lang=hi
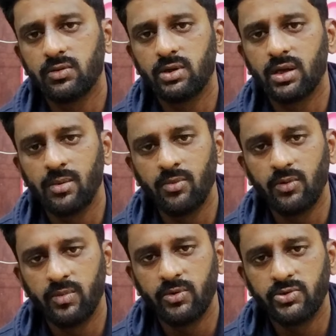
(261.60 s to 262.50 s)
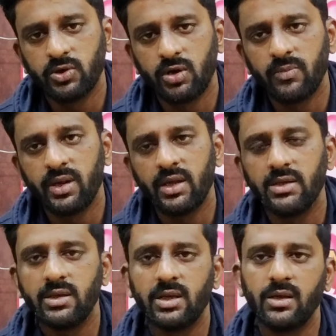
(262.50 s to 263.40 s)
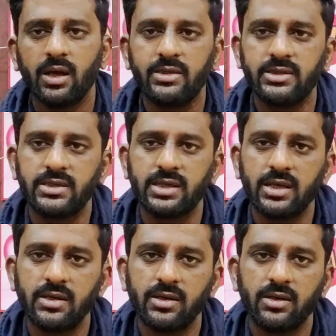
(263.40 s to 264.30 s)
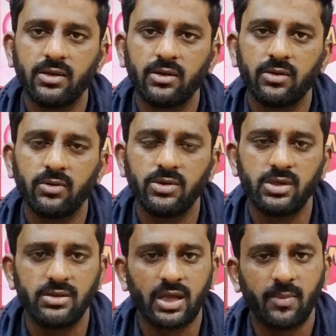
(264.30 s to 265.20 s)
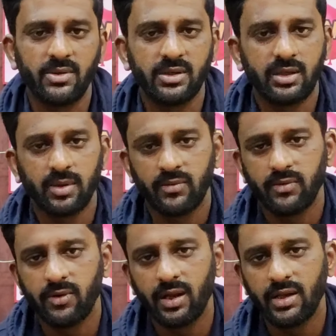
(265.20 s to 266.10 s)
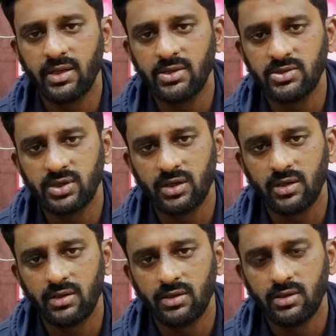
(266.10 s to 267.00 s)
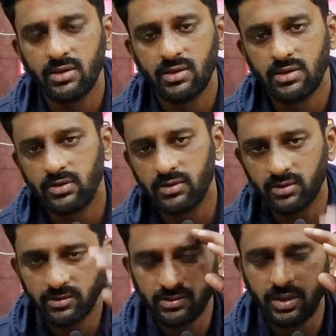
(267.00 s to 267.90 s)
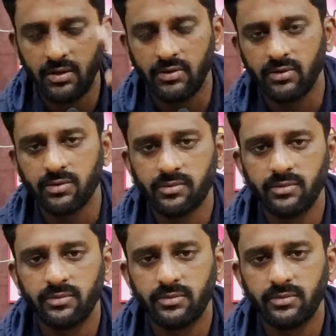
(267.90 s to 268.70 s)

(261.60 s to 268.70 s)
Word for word: क्योंकि हम लोग भी बहुत शौक में है ये हादसे से तो इन चार पाँच दिन के बाद वीडियो डालेंगे इनशाला शाला